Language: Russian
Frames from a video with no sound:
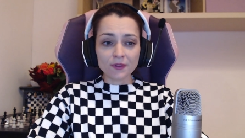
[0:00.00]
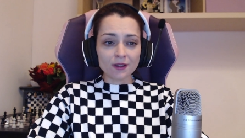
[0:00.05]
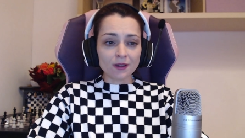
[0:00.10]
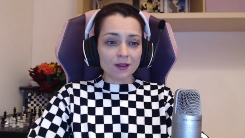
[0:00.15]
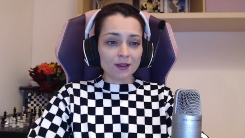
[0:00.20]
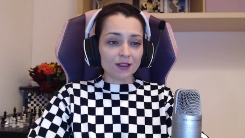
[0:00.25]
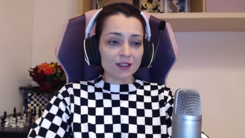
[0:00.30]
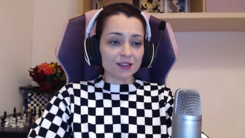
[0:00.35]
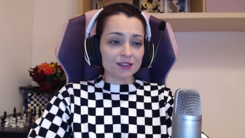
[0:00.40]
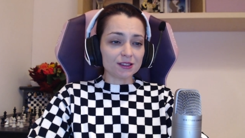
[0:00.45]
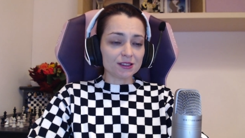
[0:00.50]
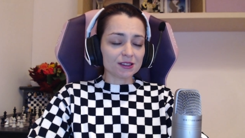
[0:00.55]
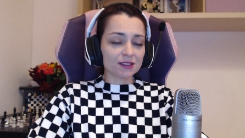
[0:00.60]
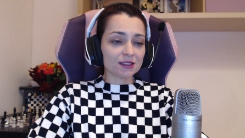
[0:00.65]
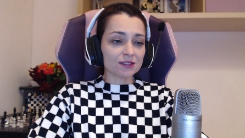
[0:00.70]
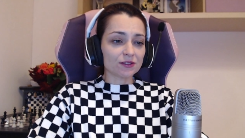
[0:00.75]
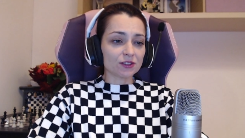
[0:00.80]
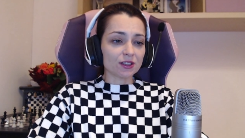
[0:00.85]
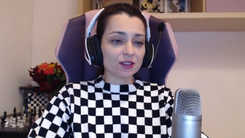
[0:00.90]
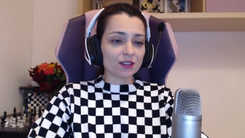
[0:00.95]

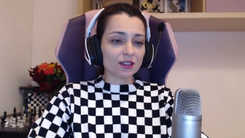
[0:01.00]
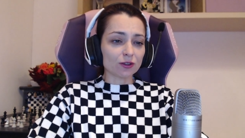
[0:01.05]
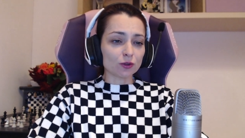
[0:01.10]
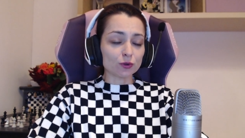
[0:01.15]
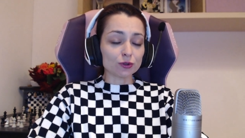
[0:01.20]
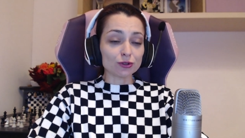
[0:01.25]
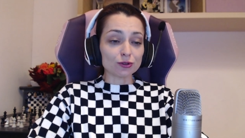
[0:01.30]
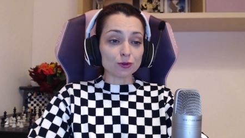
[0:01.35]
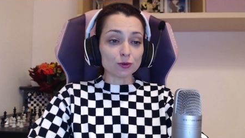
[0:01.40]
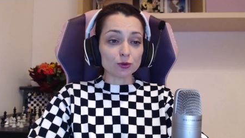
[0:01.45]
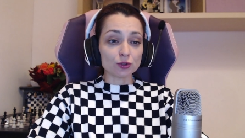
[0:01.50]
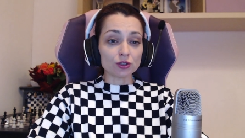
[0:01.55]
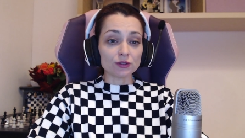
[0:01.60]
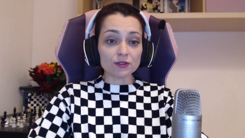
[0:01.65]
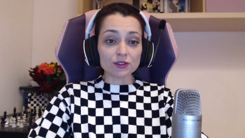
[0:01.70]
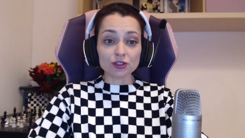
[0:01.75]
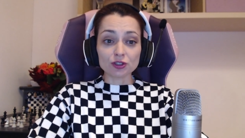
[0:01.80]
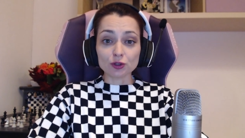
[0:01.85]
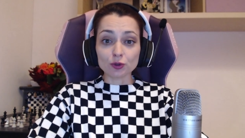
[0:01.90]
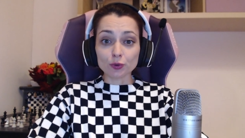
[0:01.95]
Единственный такой случай в
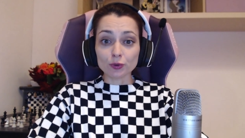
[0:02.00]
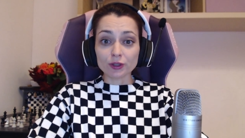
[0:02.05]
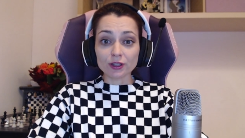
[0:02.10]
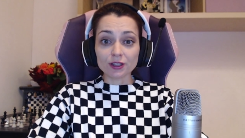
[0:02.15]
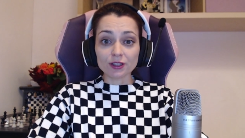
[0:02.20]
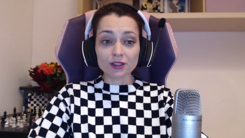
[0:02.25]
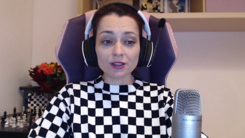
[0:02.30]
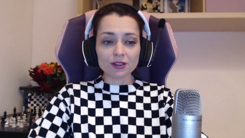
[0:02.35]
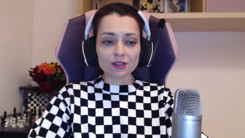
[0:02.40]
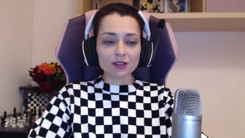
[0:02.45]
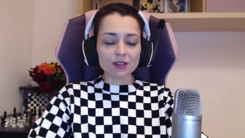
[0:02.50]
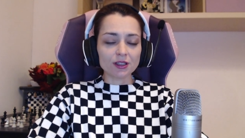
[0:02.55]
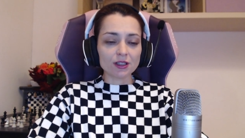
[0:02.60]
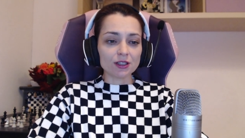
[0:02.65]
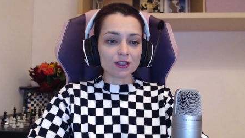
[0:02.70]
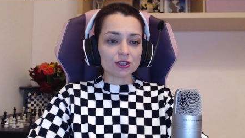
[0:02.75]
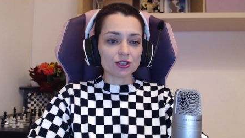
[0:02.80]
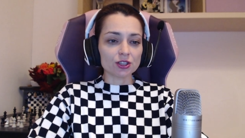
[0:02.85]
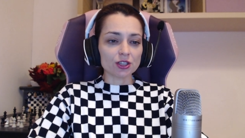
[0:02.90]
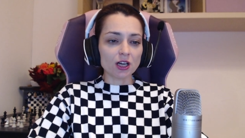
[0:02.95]
истории
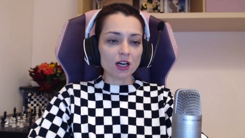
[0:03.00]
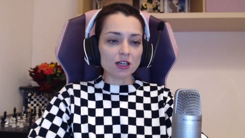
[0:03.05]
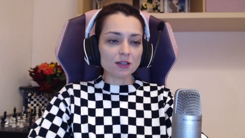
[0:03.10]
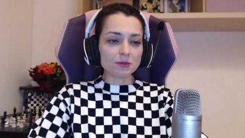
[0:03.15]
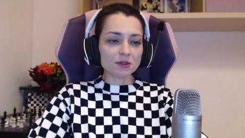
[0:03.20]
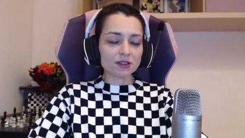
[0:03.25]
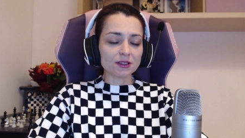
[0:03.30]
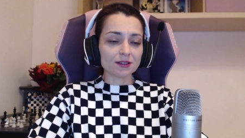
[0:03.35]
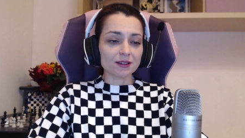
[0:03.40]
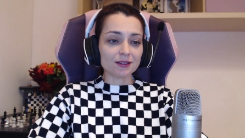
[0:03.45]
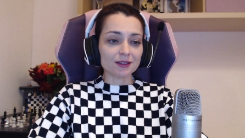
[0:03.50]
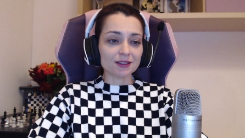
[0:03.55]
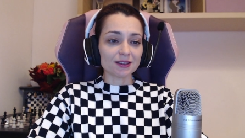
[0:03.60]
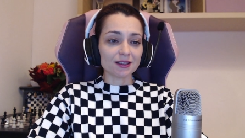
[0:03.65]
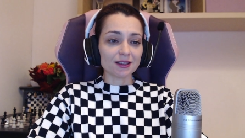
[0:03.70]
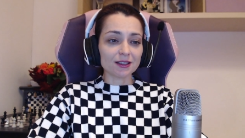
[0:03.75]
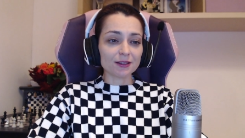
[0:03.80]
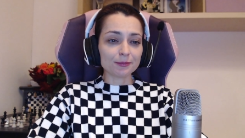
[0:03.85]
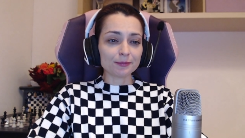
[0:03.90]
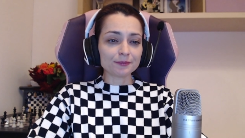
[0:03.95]
шахмат,
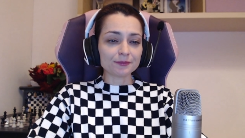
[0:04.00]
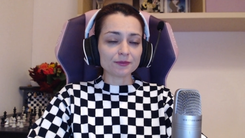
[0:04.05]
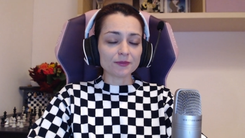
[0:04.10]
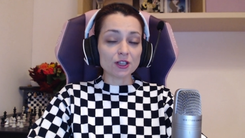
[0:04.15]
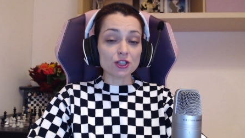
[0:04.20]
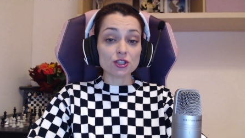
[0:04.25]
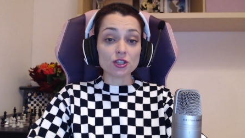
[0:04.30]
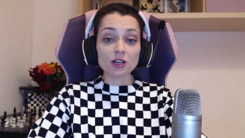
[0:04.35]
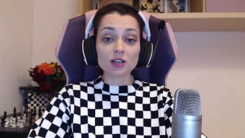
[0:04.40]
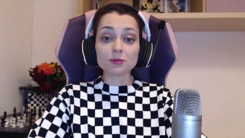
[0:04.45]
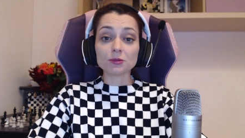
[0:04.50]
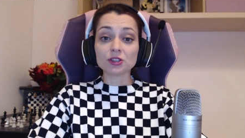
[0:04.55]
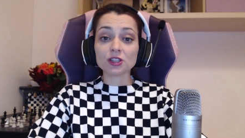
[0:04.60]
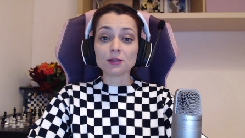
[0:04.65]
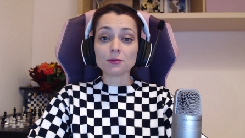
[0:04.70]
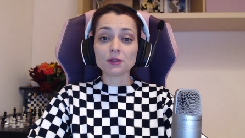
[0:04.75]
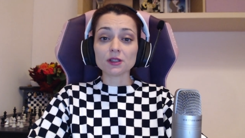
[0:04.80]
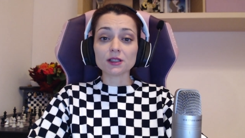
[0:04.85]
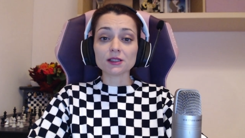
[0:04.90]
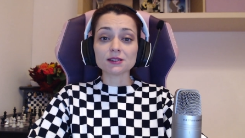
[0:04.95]
когда шахматный
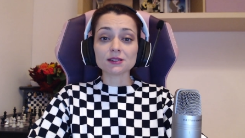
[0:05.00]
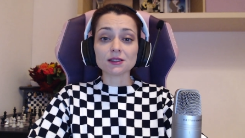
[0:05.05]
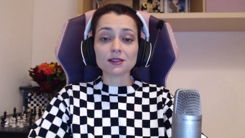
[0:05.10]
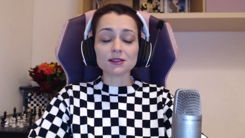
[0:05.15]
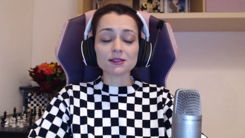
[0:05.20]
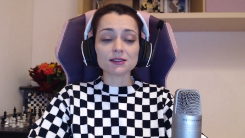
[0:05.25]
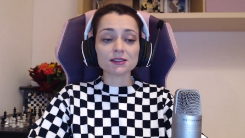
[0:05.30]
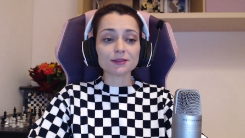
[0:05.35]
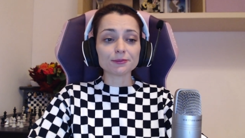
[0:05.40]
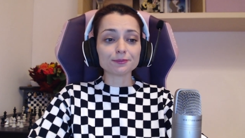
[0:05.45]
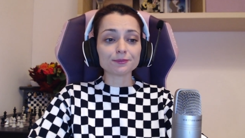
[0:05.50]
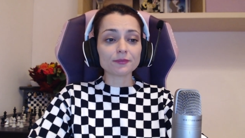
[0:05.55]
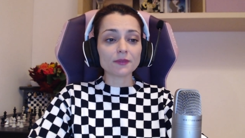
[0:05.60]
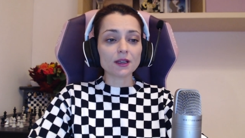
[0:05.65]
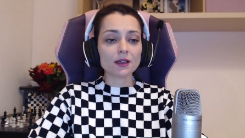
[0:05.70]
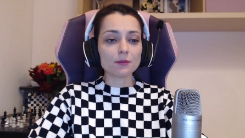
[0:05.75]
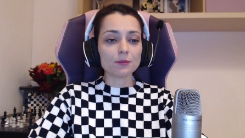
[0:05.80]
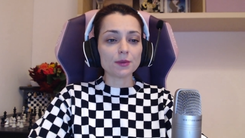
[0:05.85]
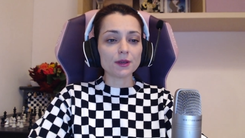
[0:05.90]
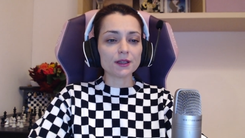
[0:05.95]
мир остался
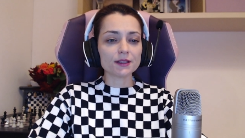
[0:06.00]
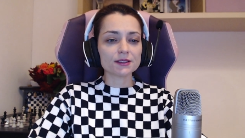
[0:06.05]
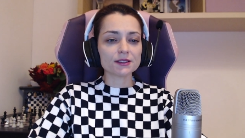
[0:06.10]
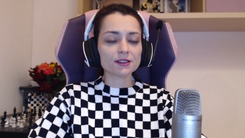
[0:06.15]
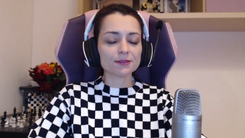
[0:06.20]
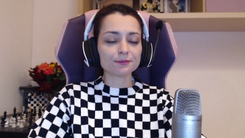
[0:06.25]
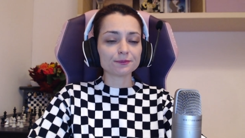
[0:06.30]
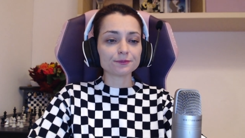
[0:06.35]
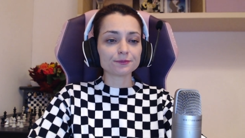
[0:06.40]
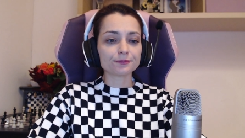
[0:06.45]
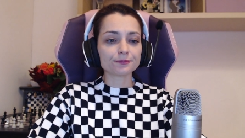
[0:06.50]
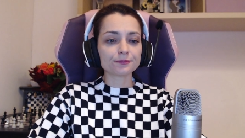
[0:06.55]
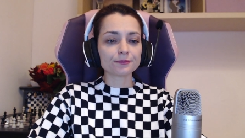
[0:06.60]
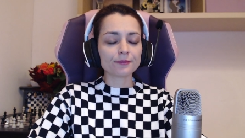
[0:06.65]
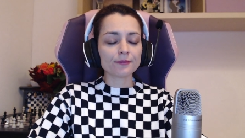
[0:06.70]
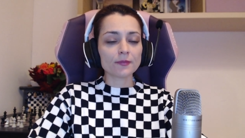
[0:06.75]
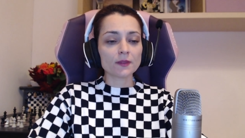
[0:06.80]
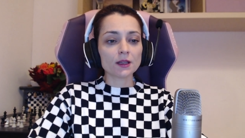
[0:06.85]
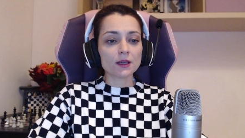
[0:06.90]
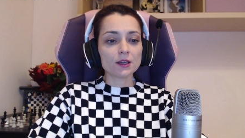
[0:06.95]
без
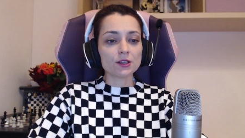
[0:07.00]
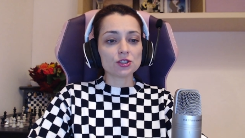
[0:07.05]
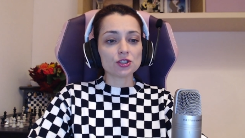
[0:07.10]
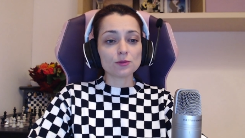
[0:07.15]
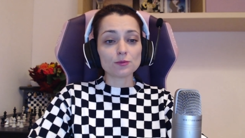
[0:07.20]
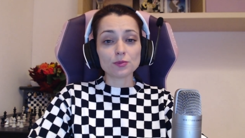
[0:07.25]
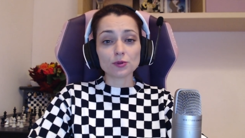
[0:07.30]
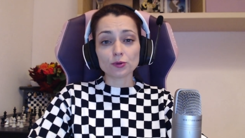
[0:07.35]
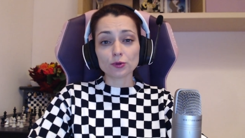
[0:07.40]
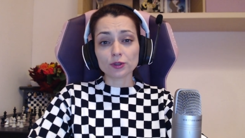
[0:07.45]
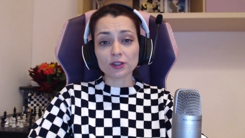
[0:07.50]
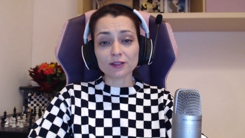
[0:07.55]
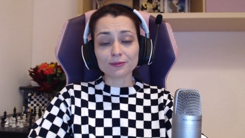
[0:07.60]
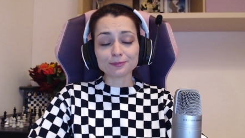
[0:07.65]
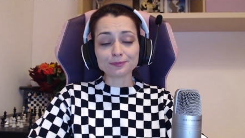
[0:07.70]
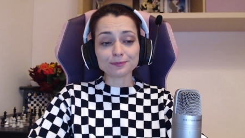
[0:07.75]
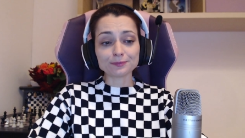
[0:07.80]
чемпиона.